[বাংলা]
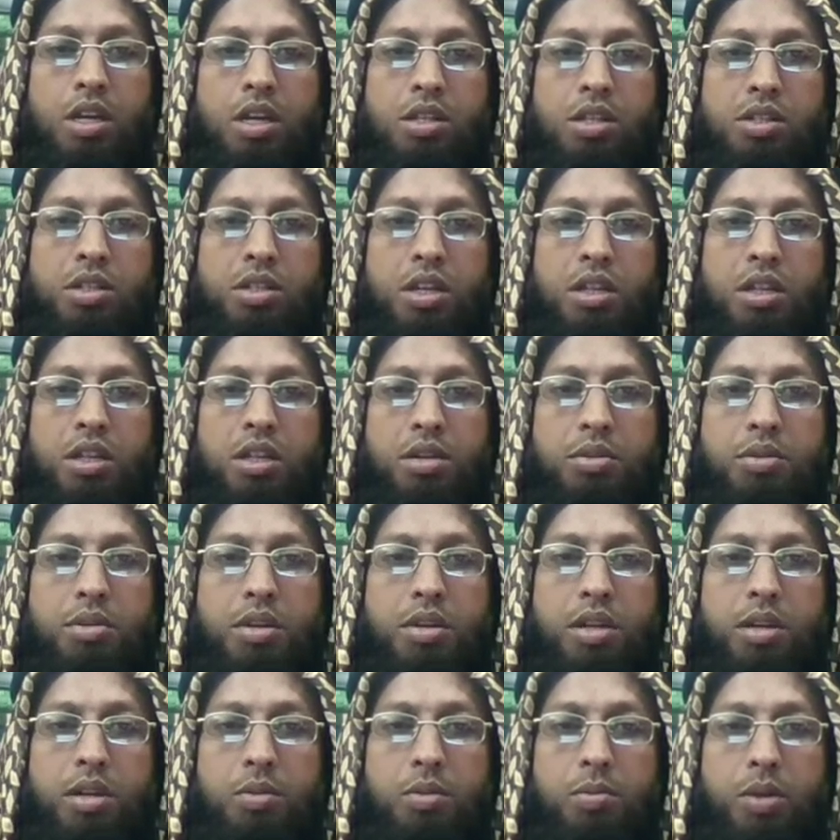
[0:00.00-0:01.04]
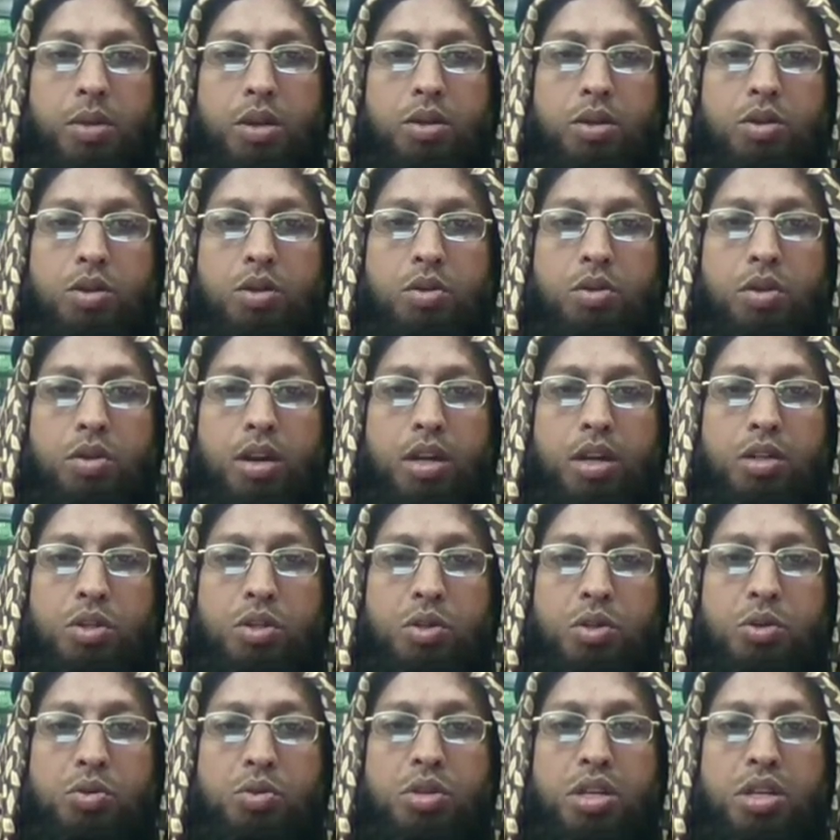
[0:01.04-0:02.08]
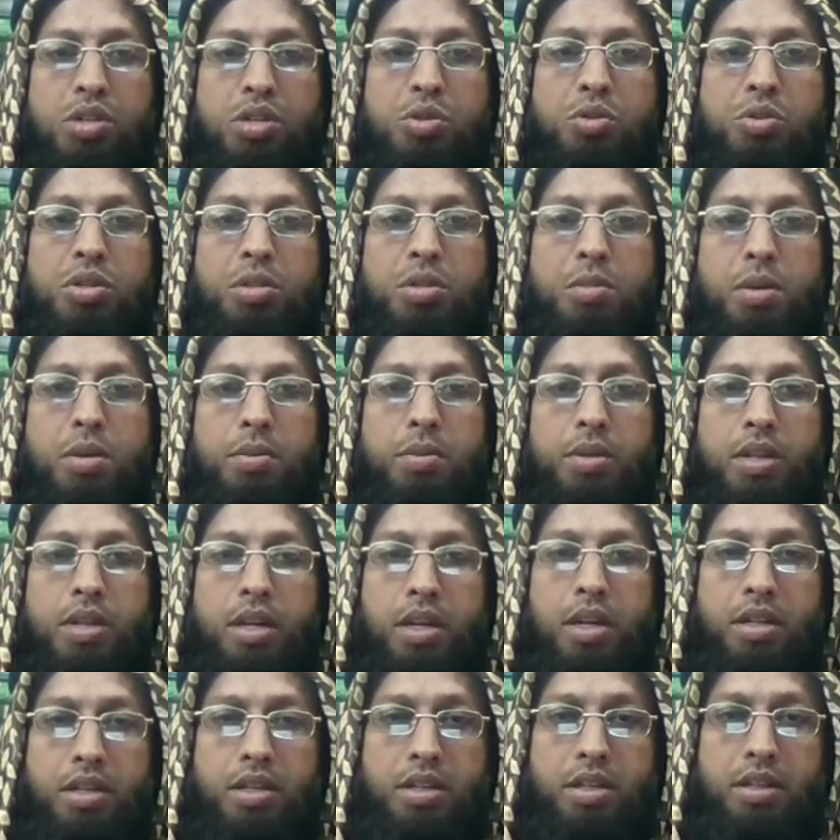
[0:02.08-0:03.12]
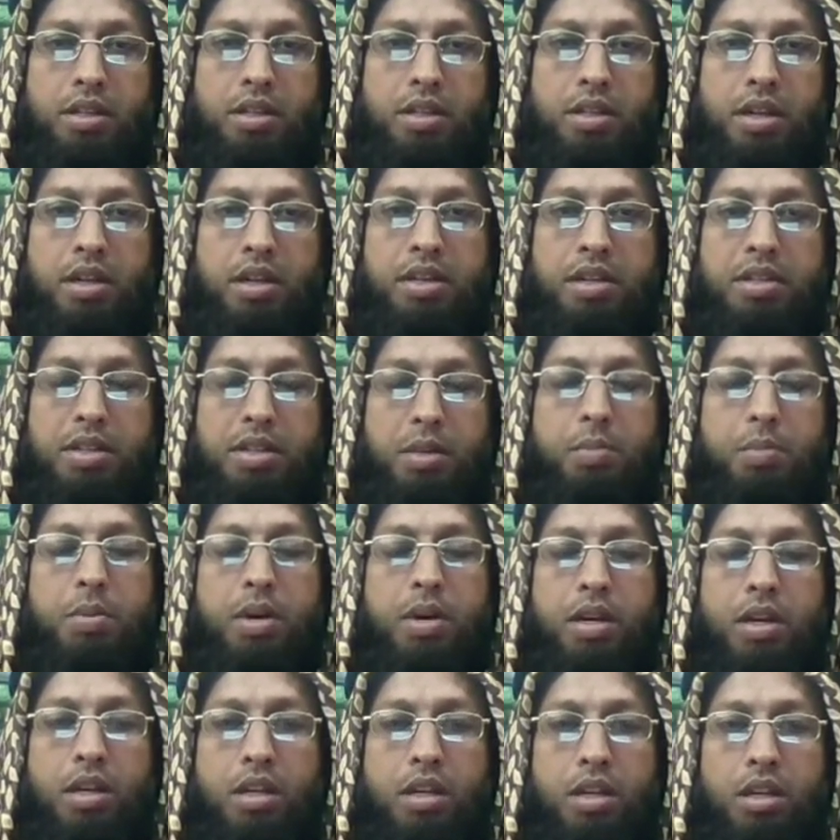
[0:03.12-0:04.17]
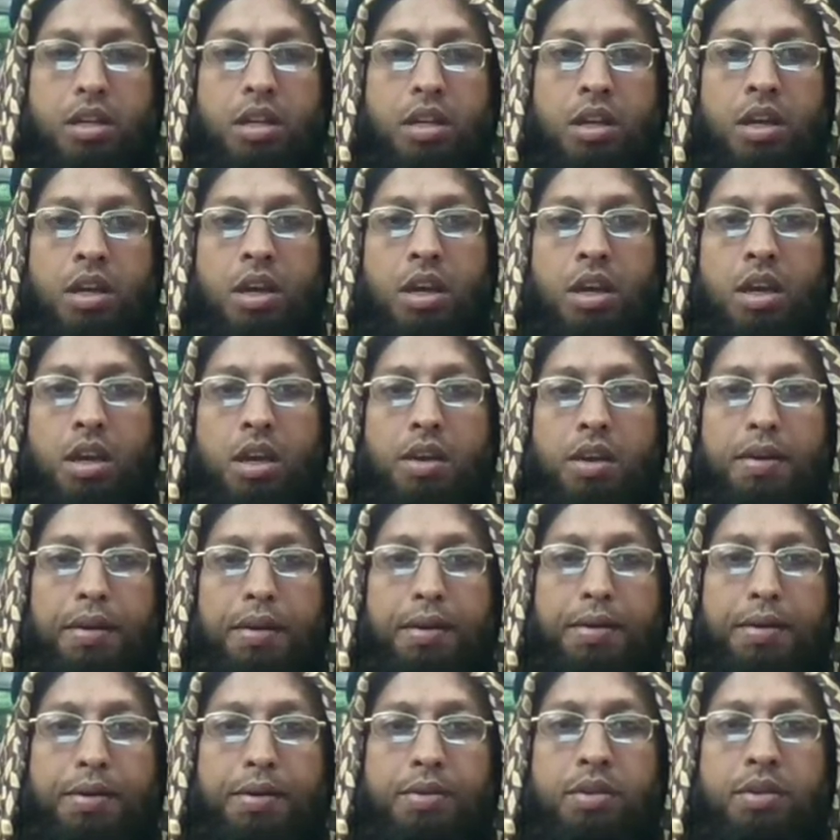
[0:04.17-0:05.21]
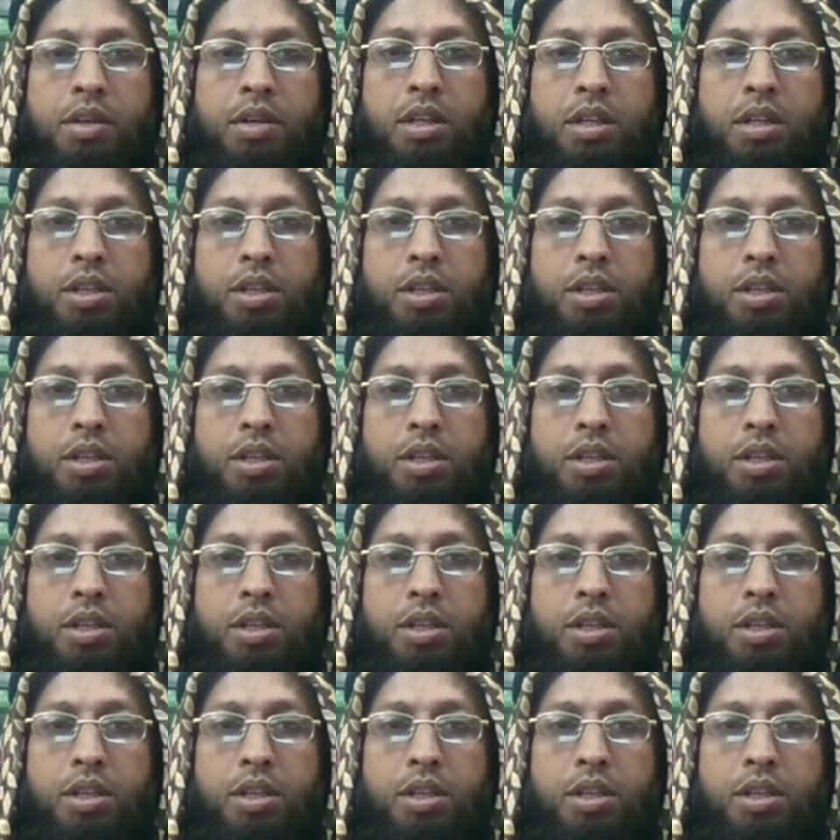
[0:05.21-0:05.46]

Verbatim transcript: যাতে করে মানুষগুলা সোজাসুজিভাবে দাঁড়া দাঁড়াইতে পারে এই জন্যে